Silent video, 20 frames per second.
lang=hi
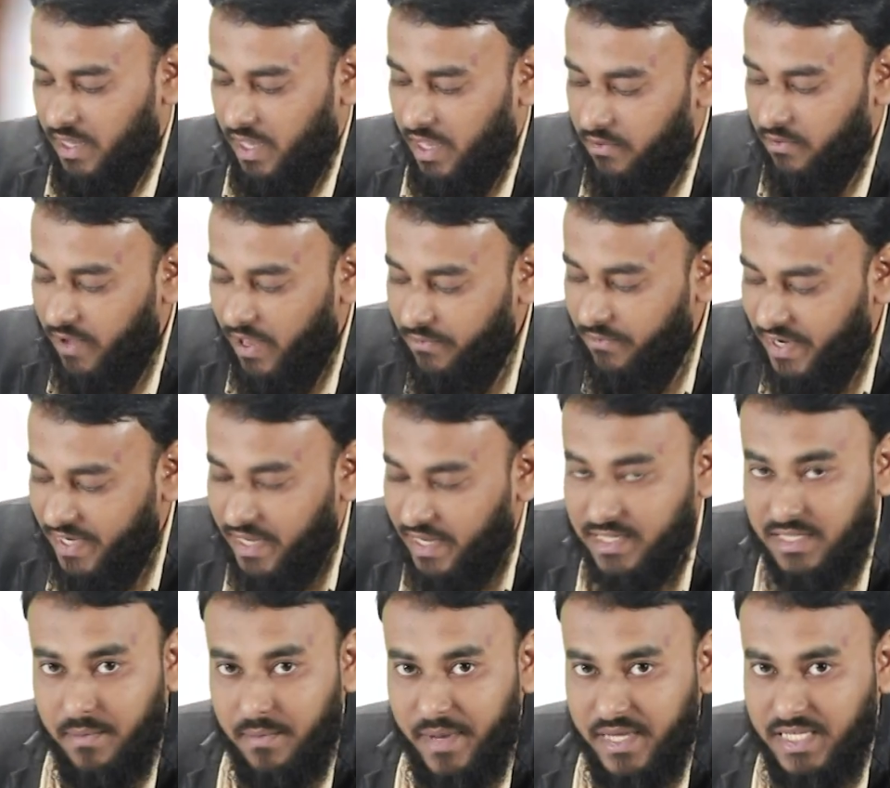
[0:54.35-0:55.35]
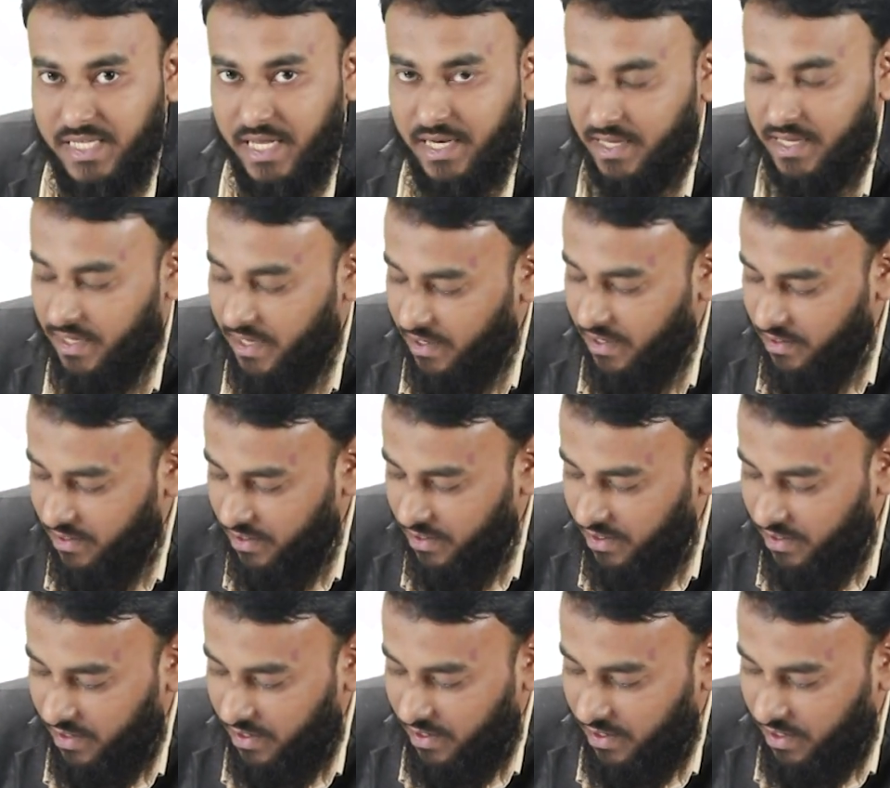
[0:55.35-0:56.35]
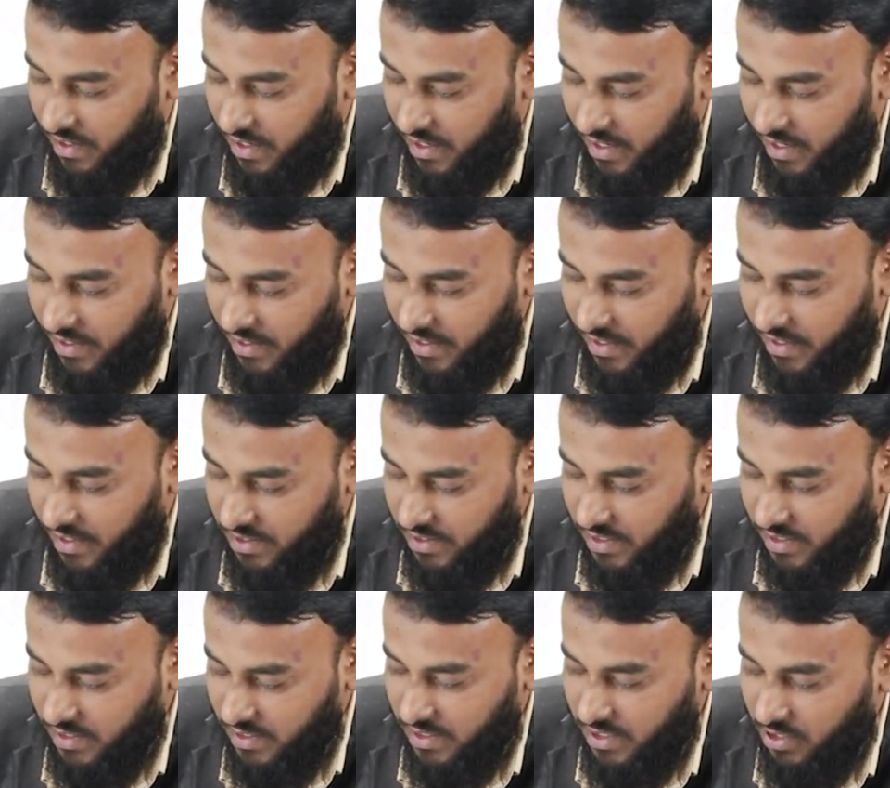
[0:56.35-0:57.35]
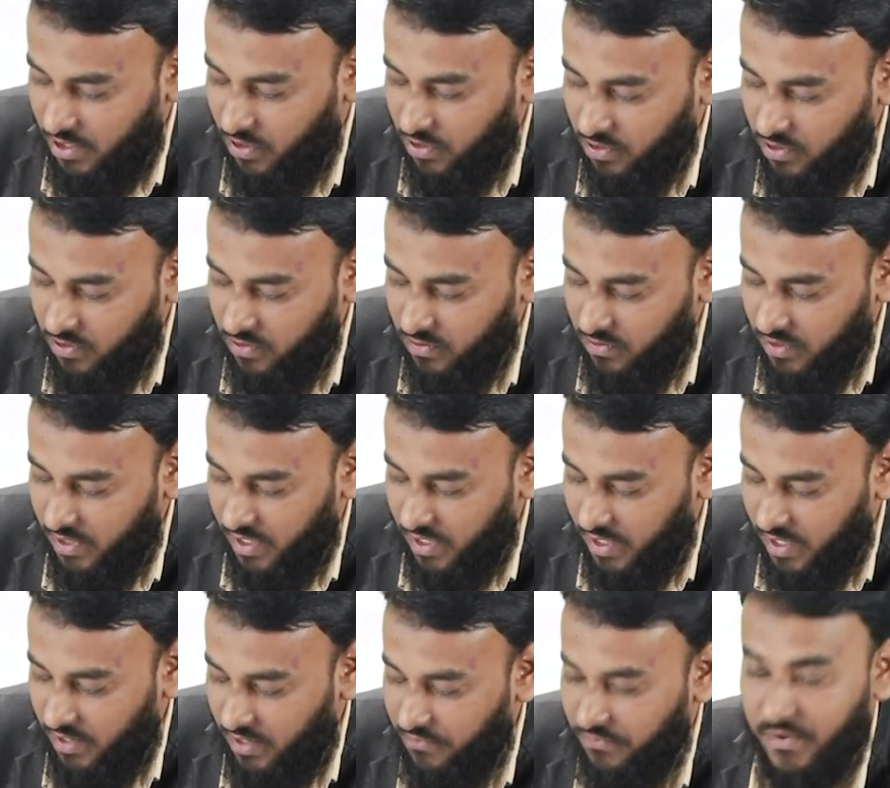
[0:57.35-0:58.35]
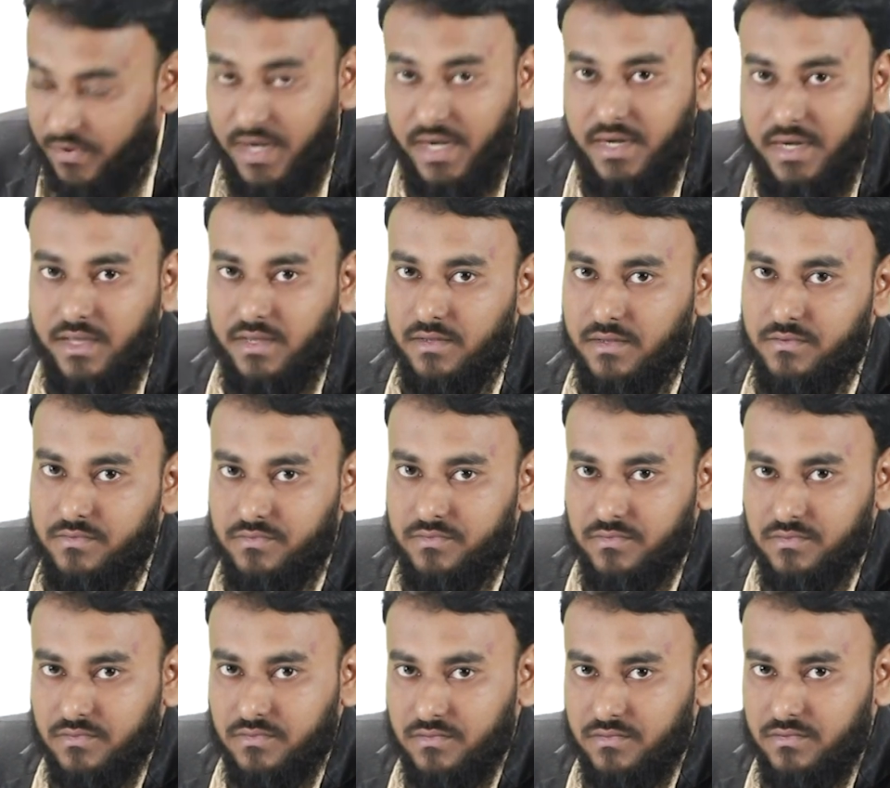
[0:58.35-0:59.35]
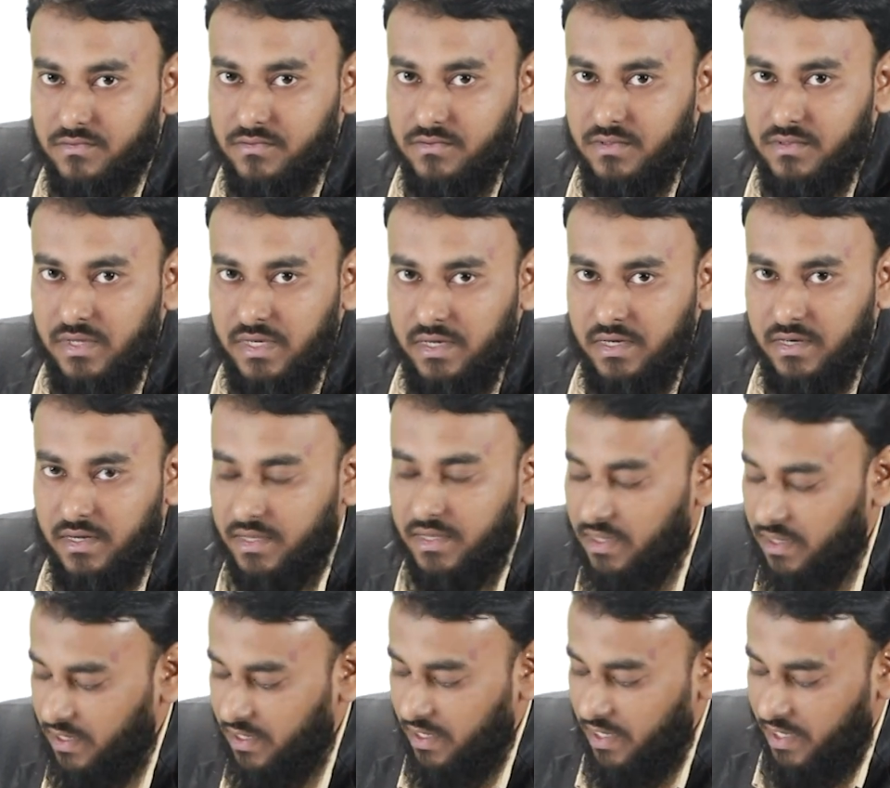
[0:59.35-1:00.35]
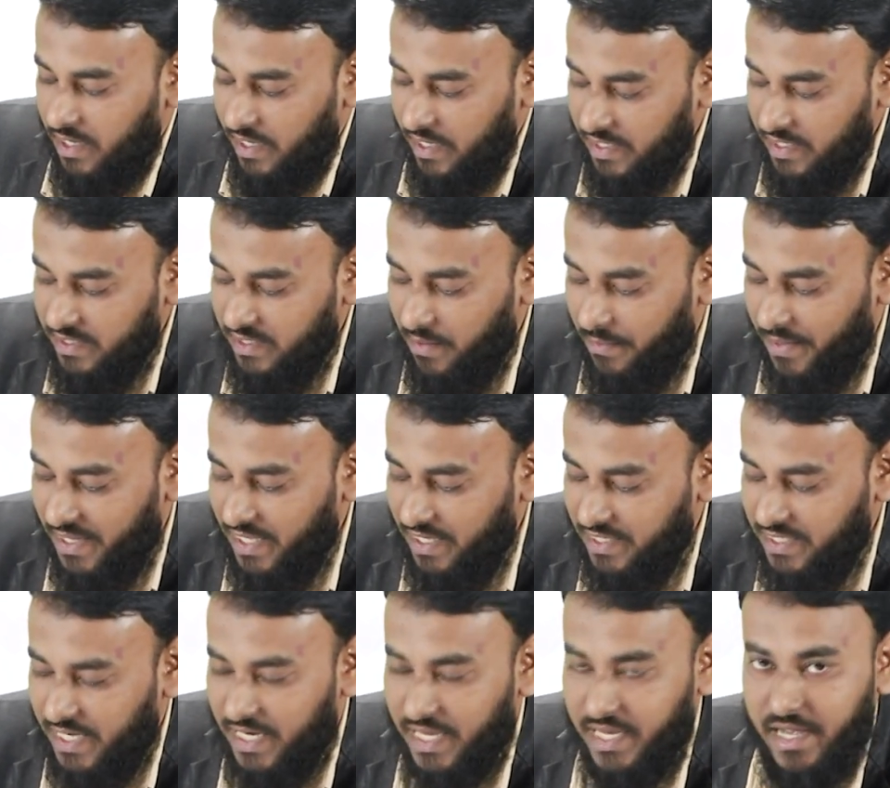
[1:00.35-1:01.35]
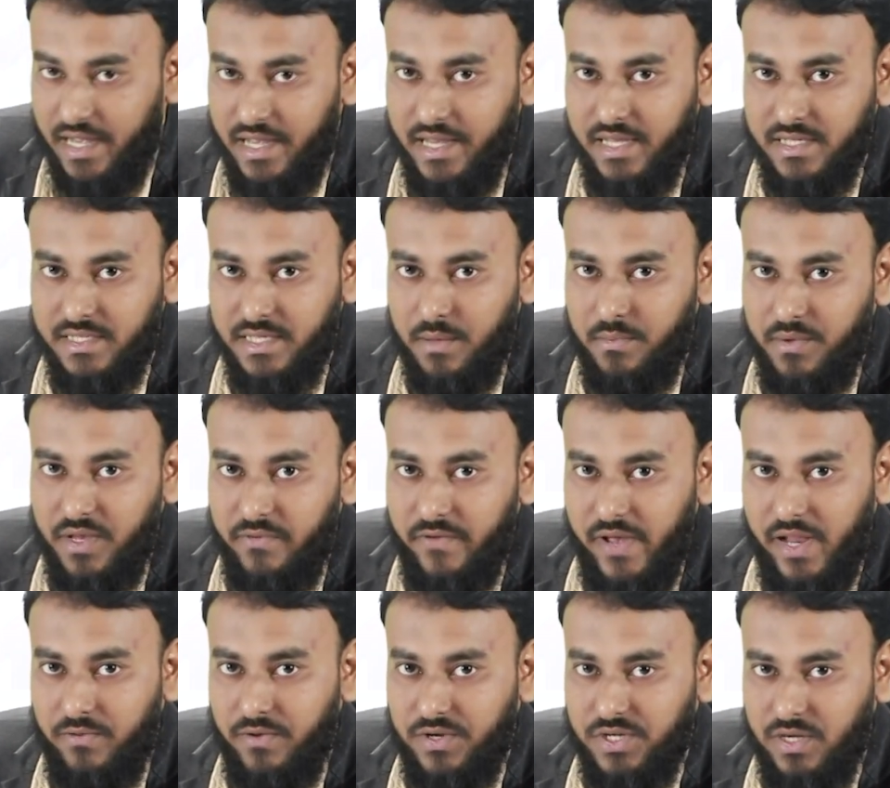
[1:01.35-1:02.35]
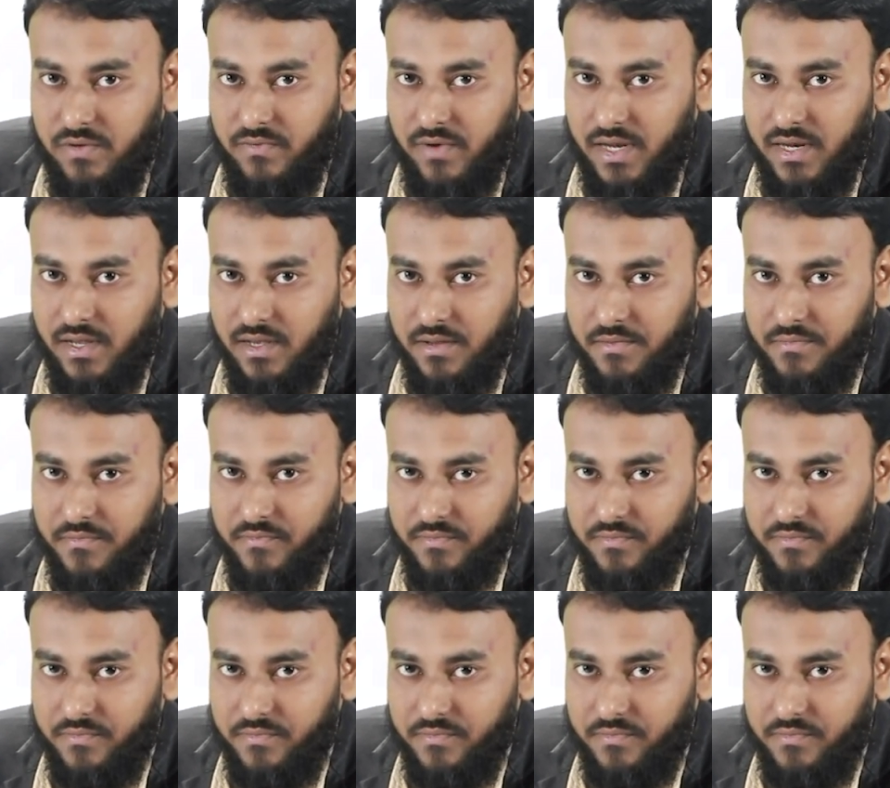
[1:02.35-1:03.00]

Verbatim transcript: इवेल्युएट कैसे पहचानेंगे इंटीग्रेशन जीरो टू इन्फिनिटी ठीक है इससे पता चलेगा ये सम इवेल्युएशन वाला है